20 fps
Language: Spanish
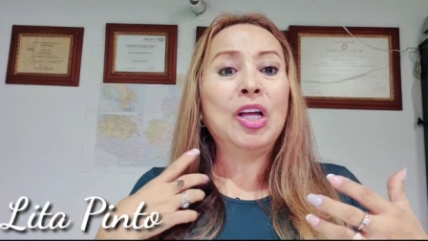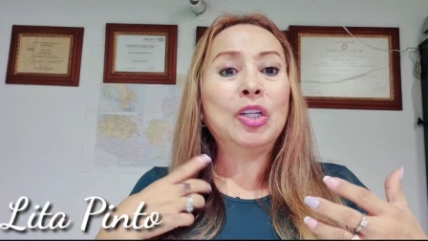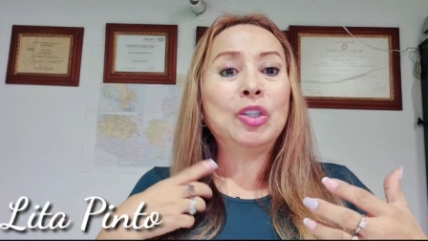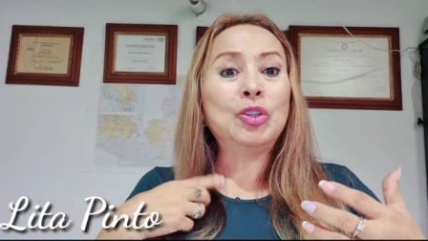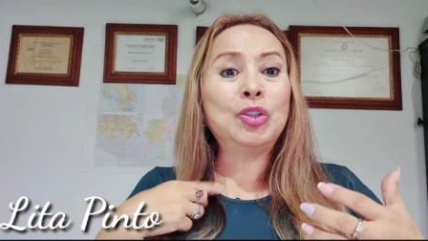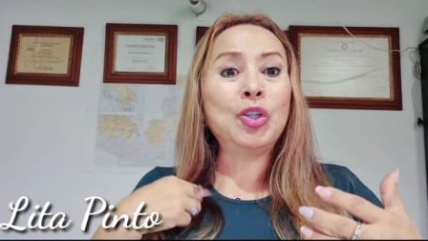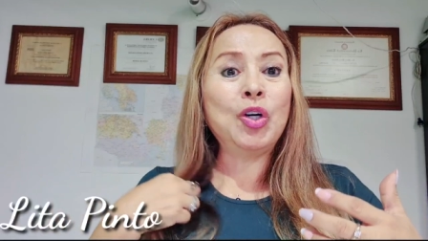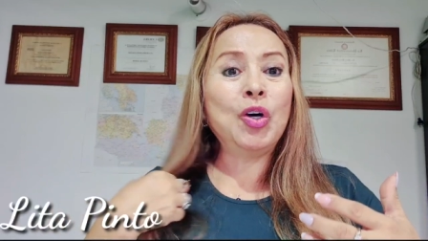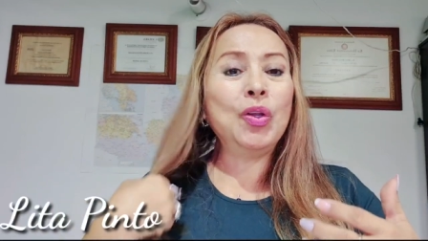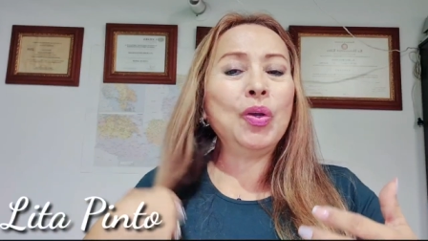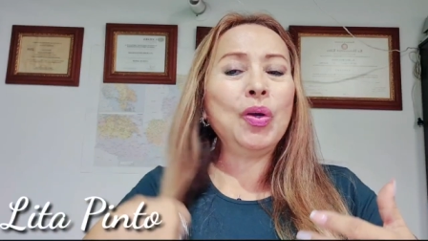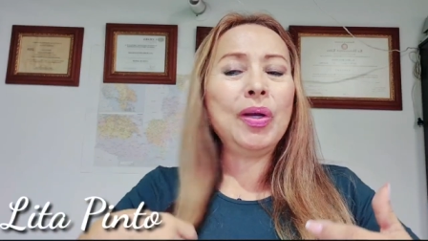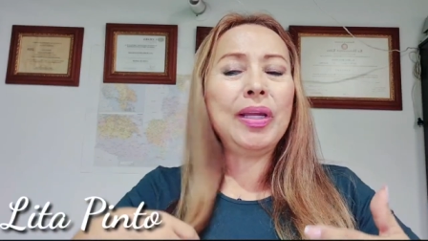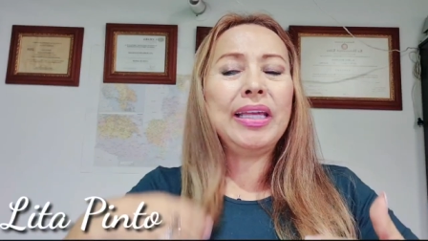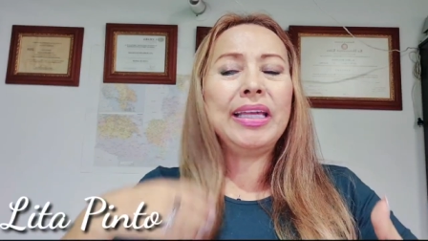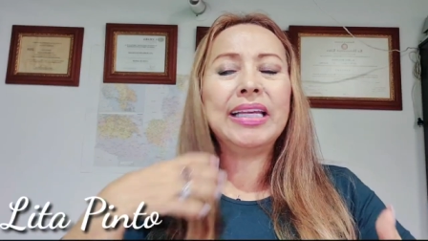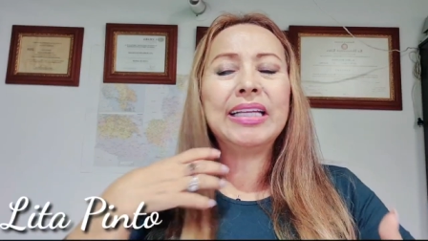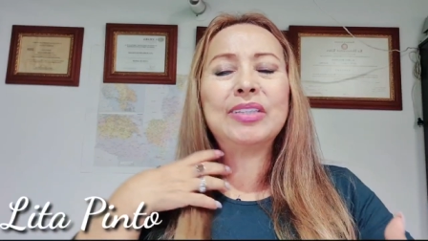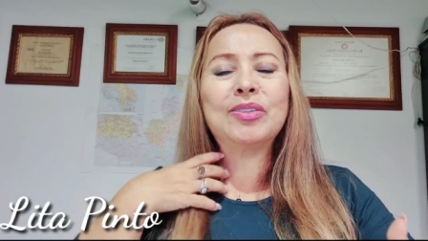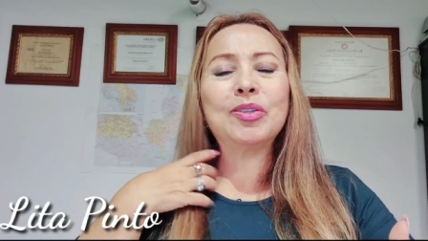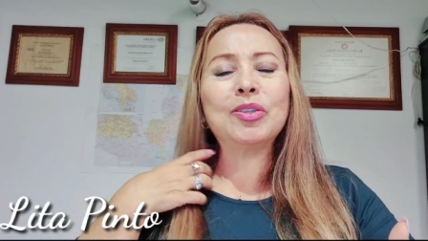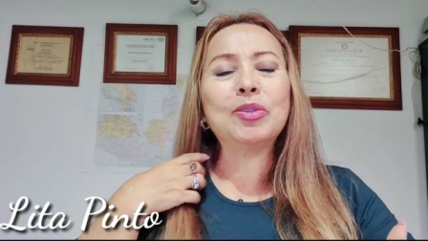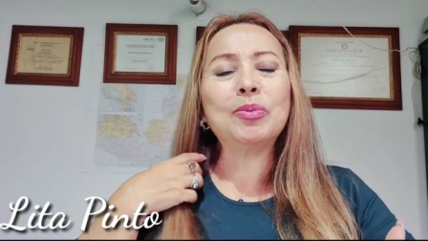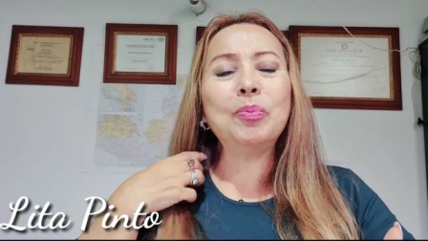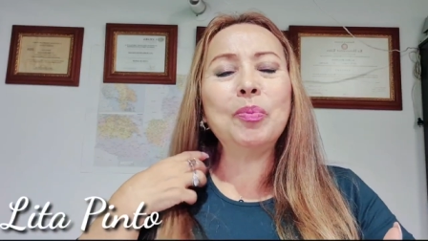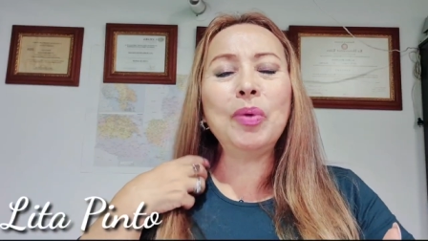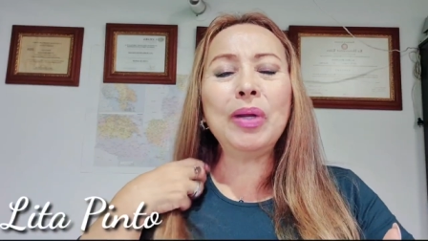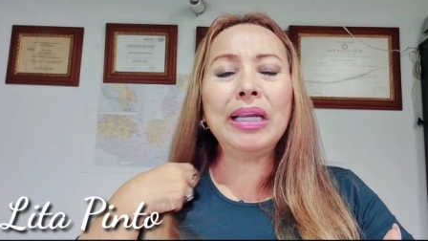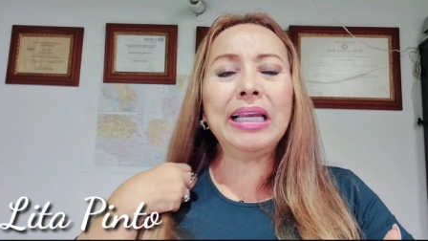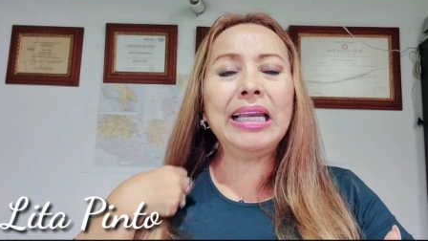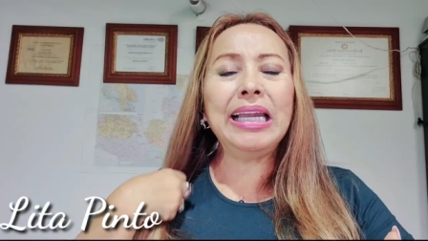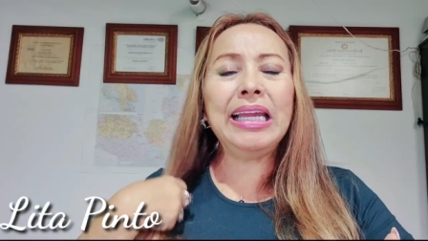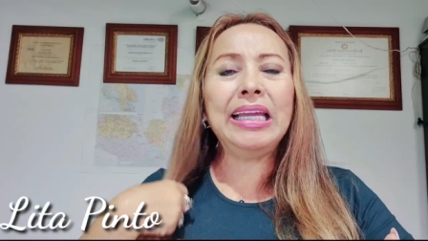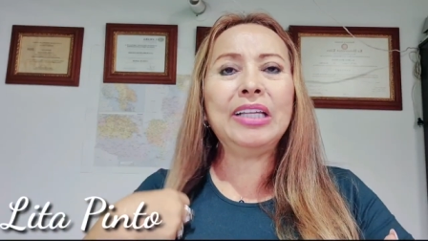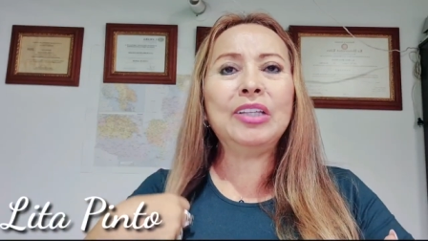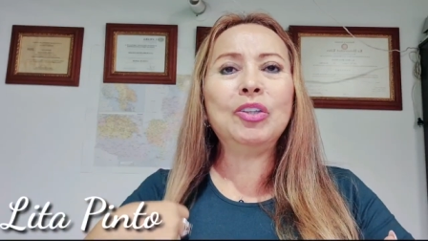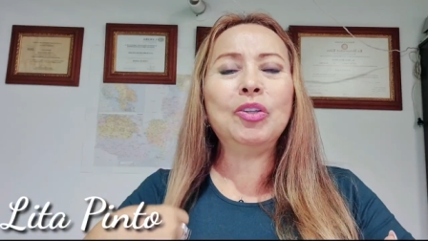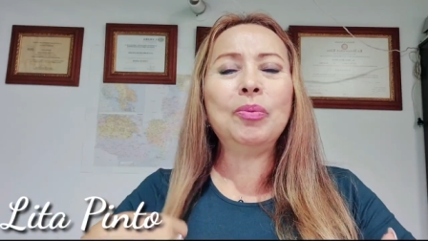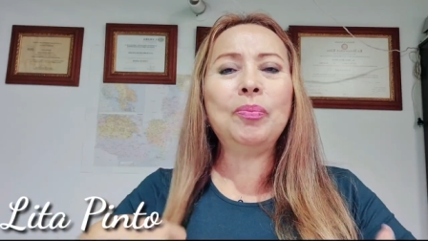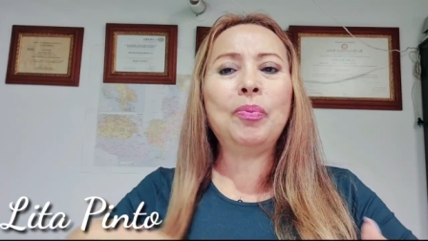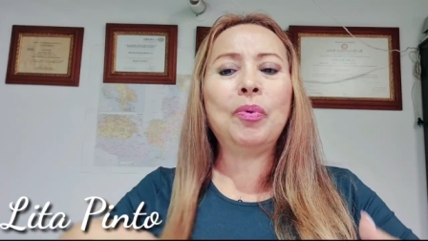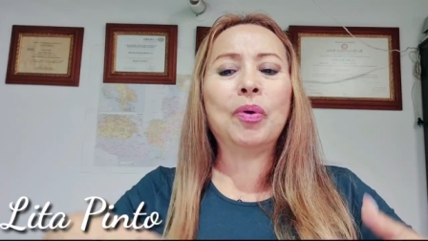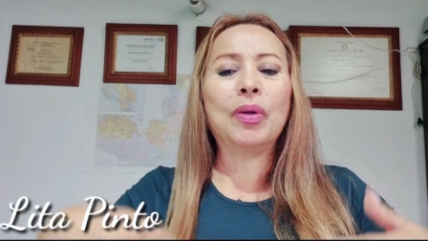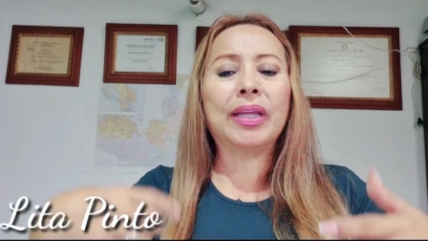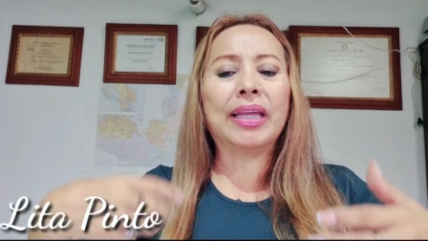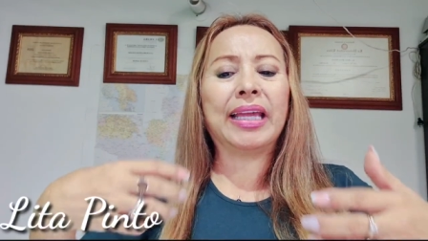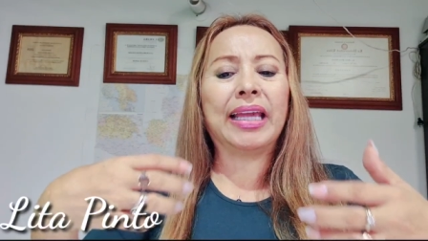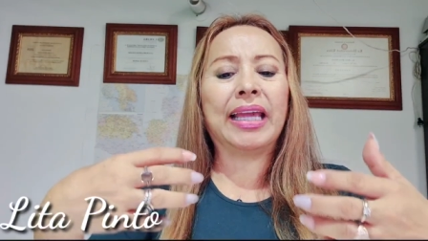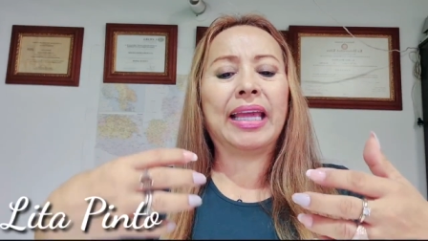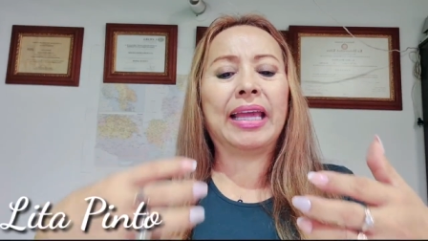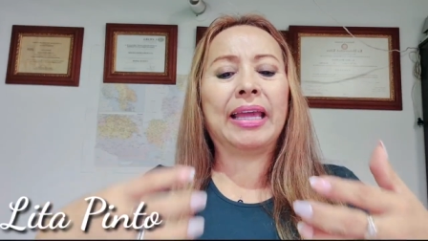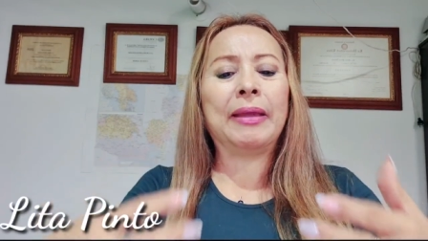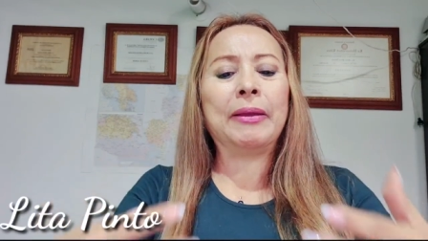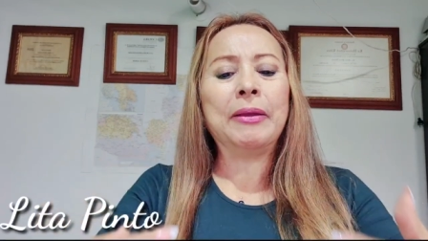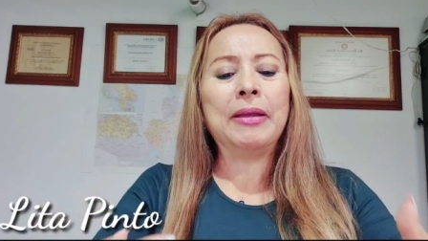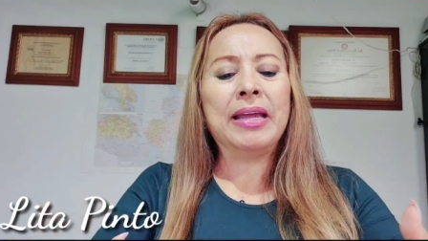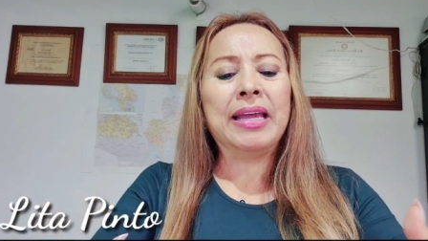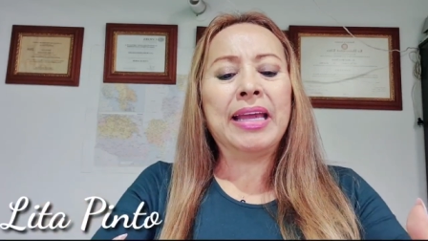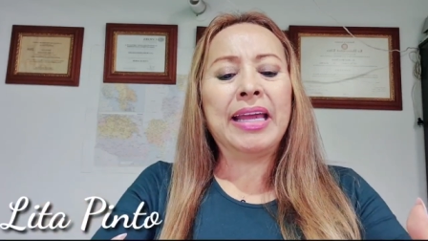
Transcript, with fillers: todo y eso es muy lindo porque